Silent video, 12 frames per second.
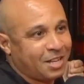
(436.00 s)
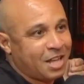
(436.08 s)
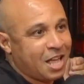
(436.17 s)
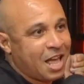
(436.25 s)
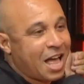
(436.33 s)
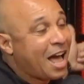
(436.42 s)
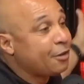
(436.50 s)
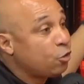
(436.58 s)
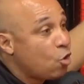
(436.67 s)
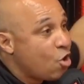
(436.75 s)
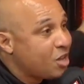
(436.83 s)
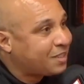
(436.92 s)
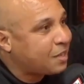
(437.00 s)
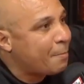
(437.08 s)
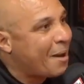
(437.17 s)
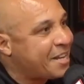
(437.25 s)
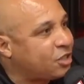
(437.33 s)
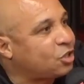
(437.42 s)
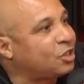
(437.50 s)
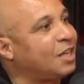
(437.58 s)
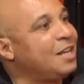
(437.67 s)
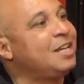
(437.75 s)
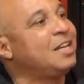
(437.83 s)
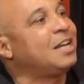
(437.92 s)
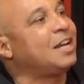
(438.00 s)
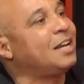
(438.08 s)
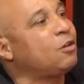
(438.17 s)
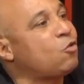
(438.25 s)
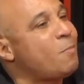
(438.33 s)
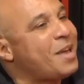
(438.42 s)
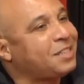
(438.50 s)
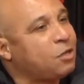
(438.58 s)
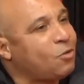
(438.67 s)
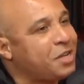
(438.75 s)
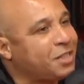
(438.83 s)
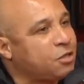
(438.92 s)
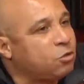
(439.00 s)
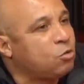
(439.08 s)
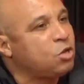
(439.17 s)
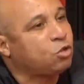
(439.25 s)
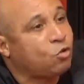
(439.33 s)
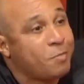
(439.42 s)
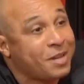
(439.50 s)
É. A nossa maestria, ela começa em 42,